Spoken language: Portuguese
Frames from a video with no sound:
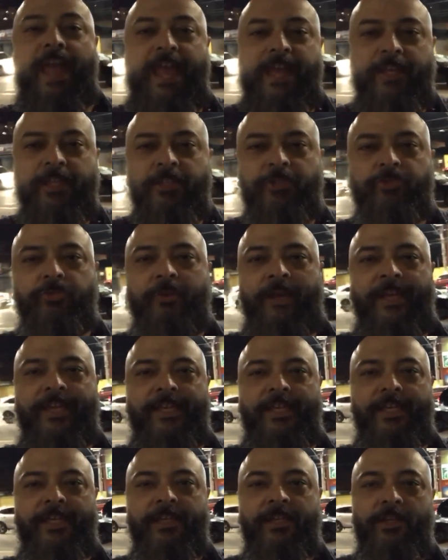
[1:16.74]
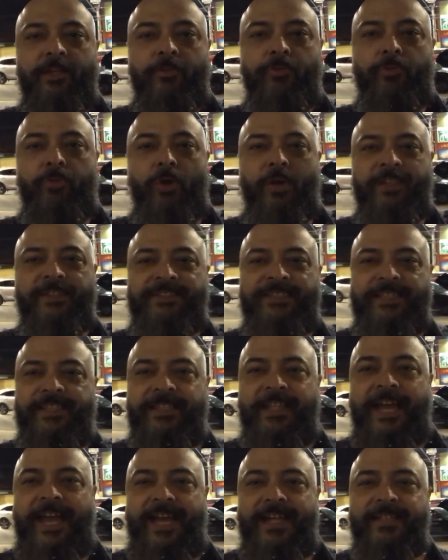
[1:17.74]
É isso aí. Dois
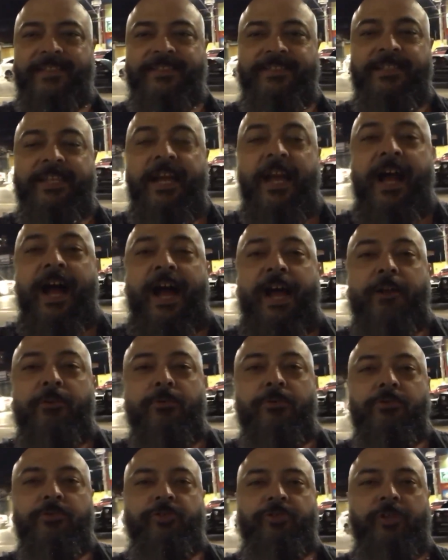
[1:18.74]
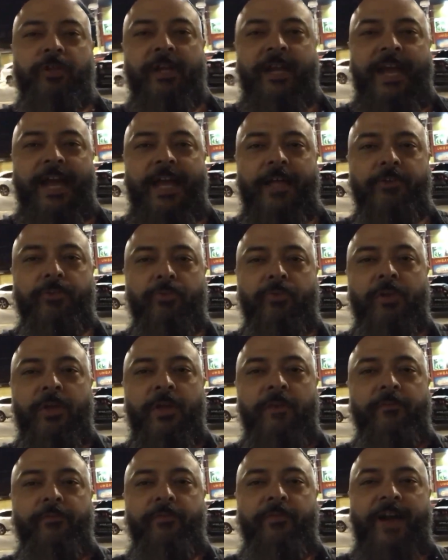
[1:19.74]
andares, ar condicionado,
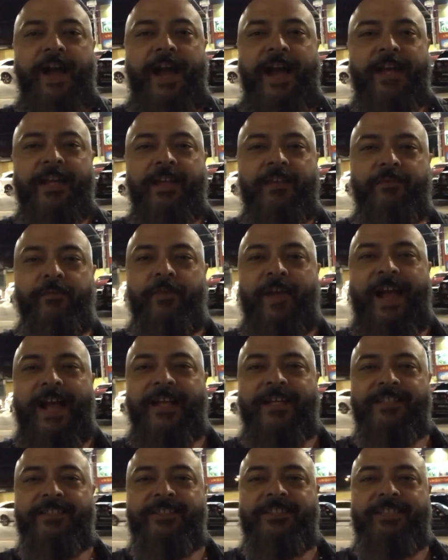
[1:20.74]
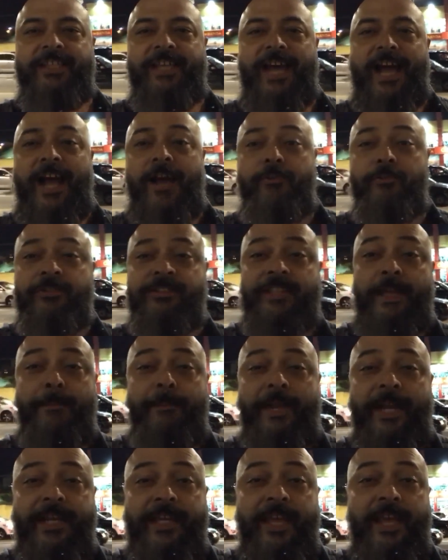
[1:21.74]
várias vagas de carro.
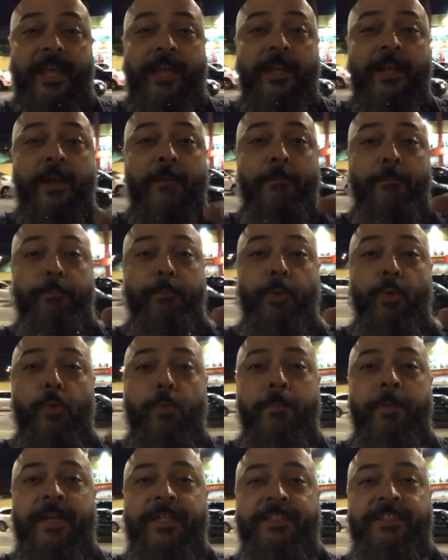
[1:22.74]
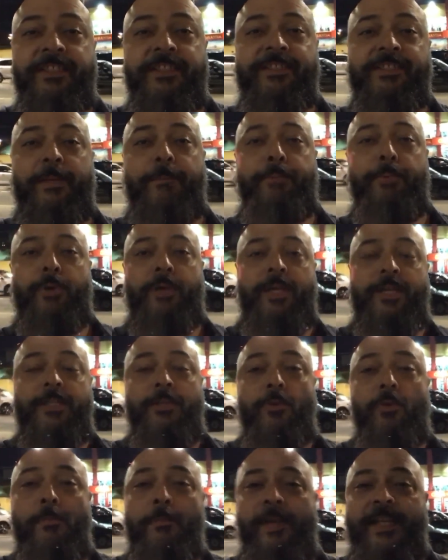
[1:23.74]
Sabe para quê? para um bandista, para um
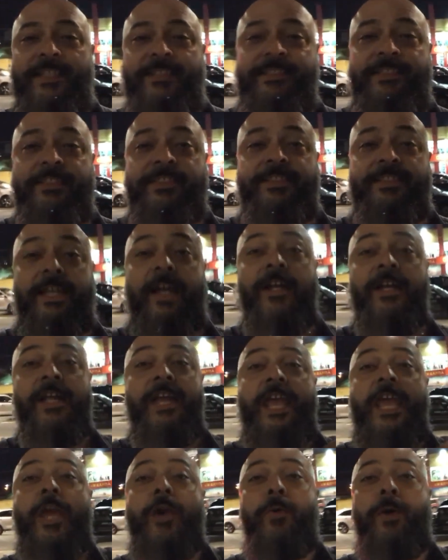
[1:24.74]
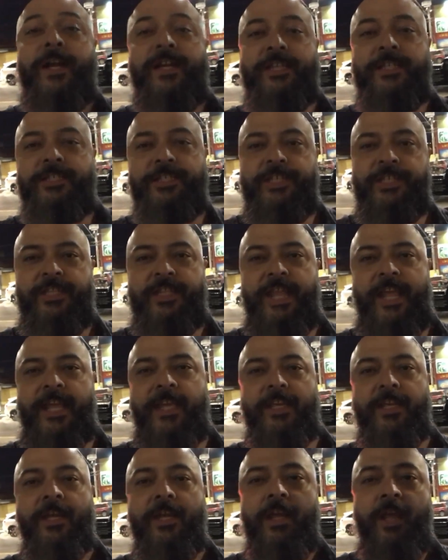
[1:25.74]
candomblessista. Eu
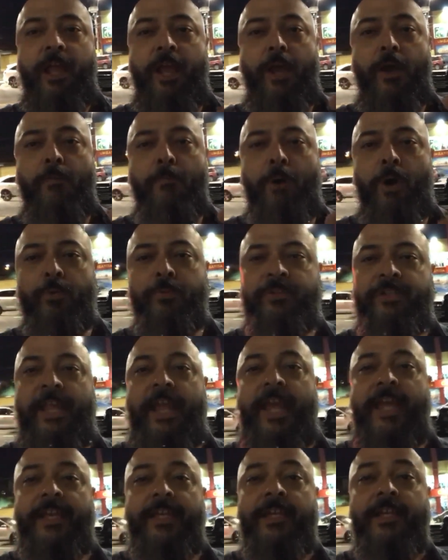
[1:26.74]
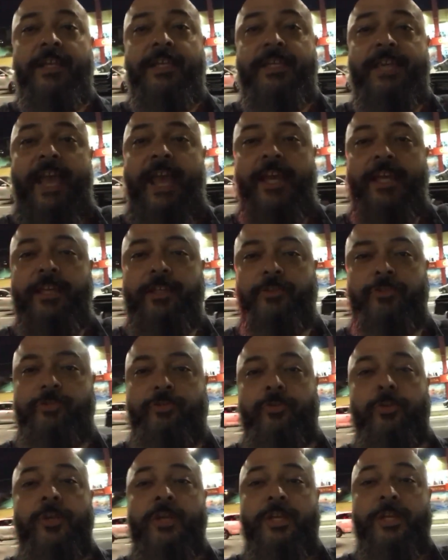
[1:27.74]
acreditei, eu montei e é
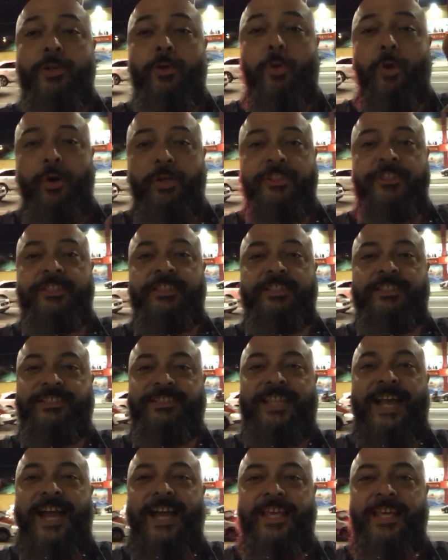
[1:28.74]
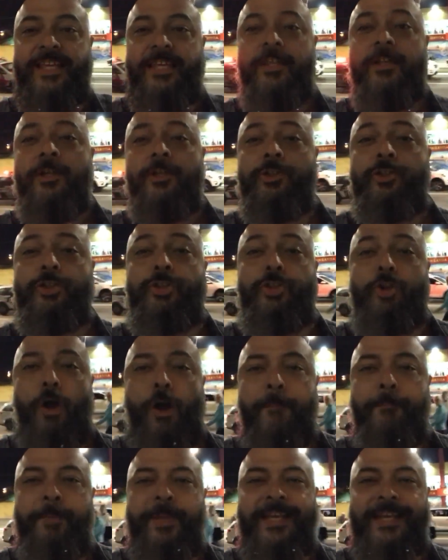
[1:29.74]
isso. E hoje está aí,
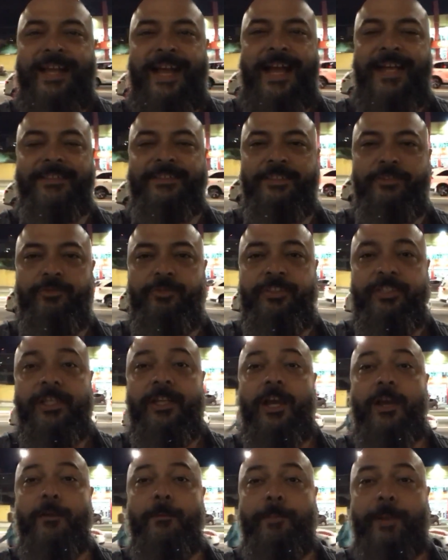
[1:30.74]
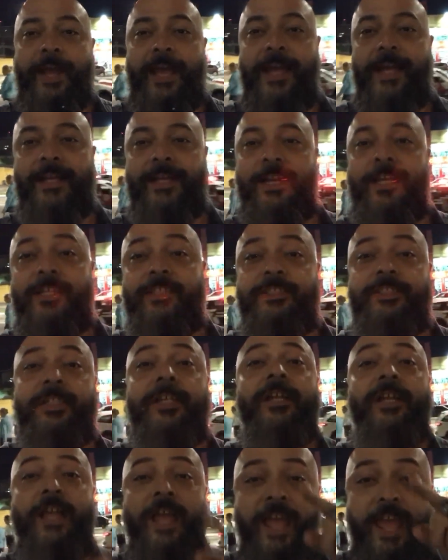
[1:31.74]
Shopping Casa do Cigano Praia
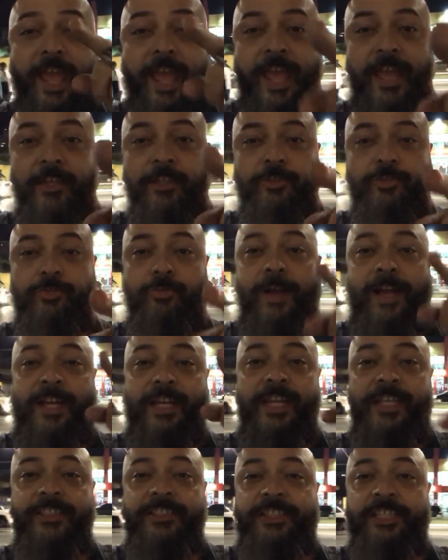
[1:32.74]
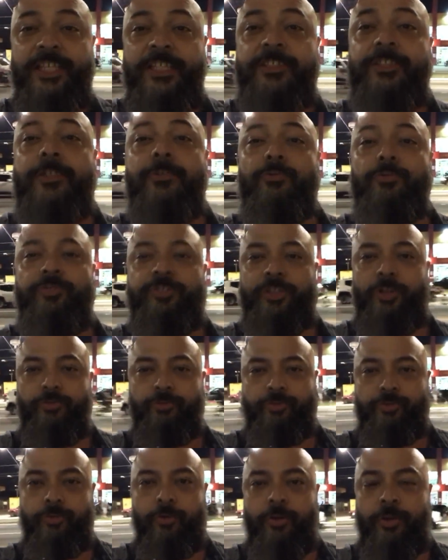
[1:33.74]
Grande. É isso, acredite no
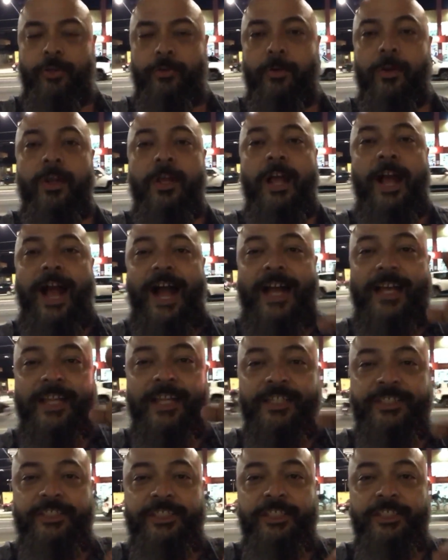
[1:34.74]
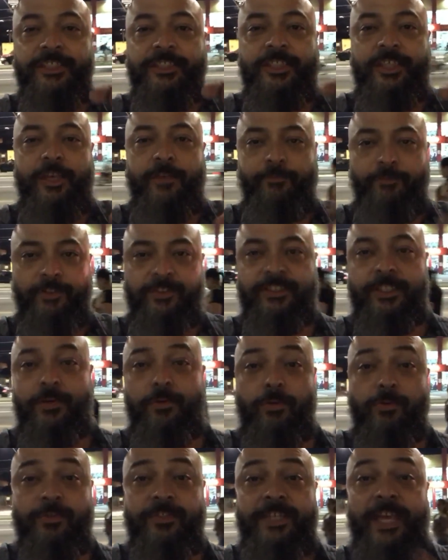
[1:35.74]
seu sonho, acredite que
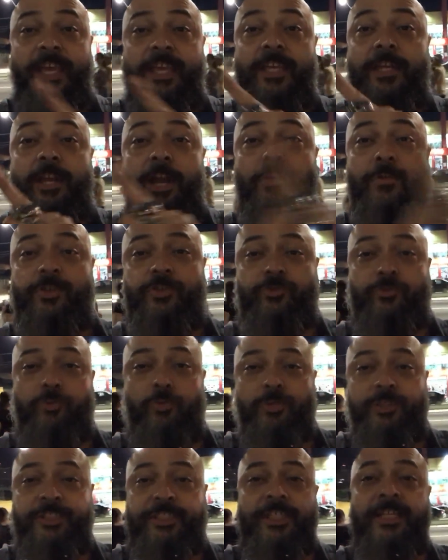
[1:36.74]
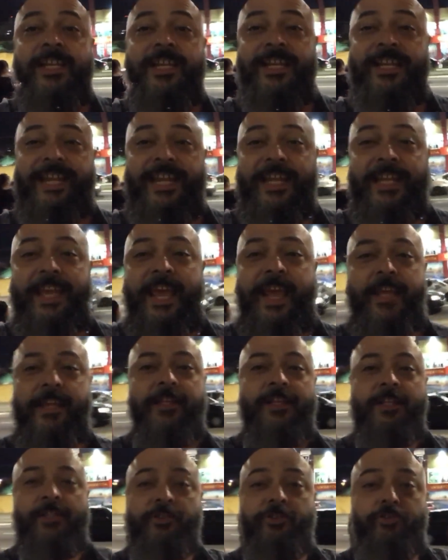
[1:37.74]
você consegue não escute
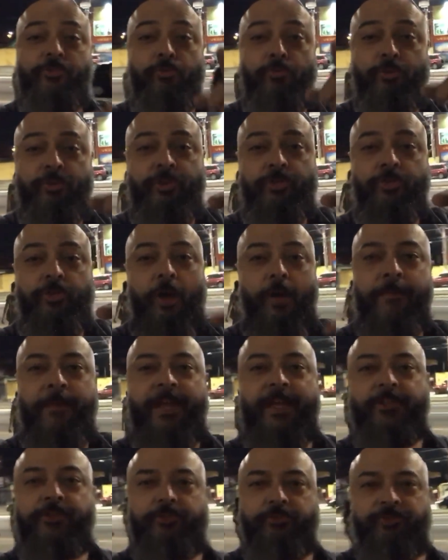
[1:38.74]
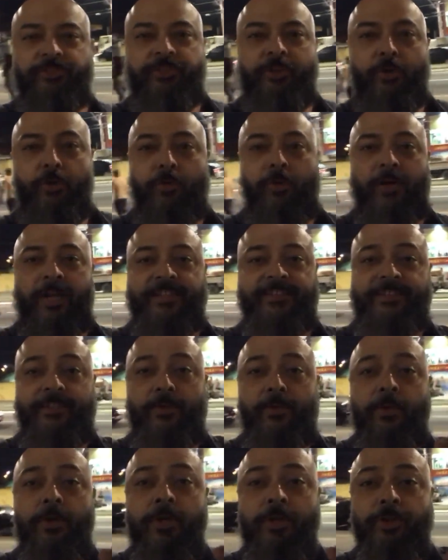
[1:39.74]
ninguém, escute somente o seu
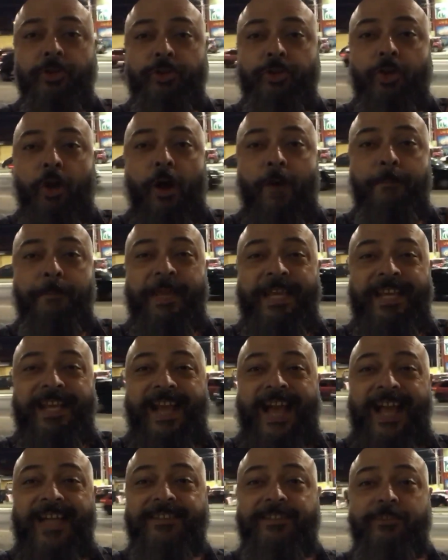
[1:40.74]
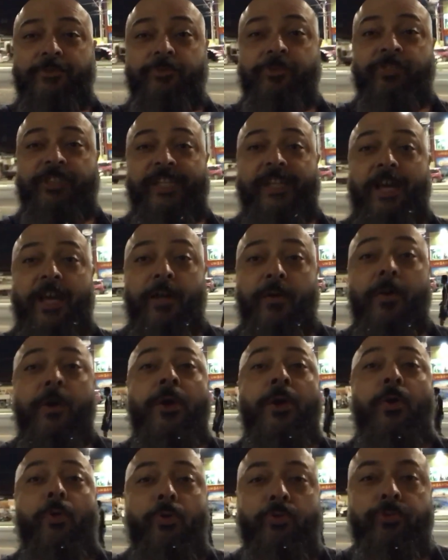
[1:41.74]
coração. Shopping Casa do Cigano,
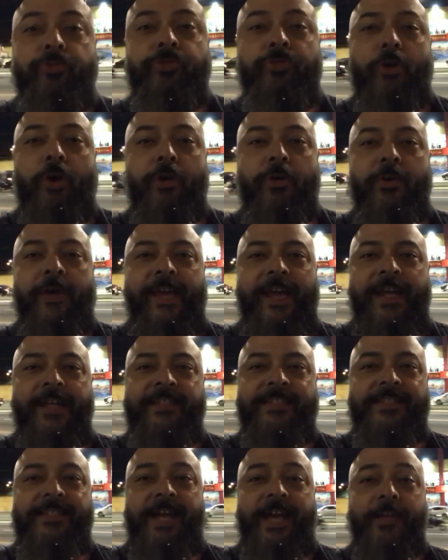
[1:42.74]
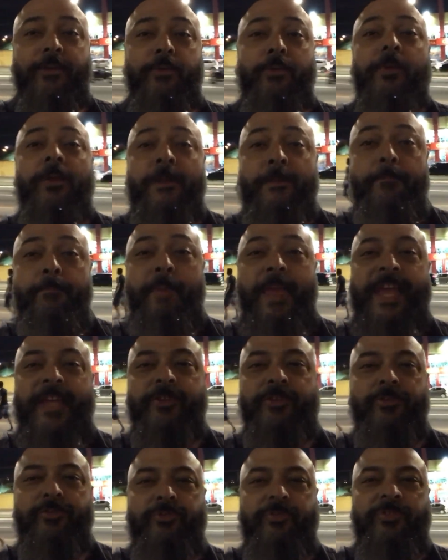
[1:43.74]
um sonho realizado.
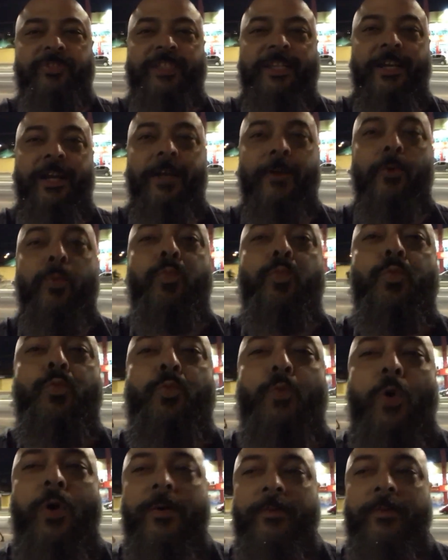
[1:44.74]
Beijo do Cigano.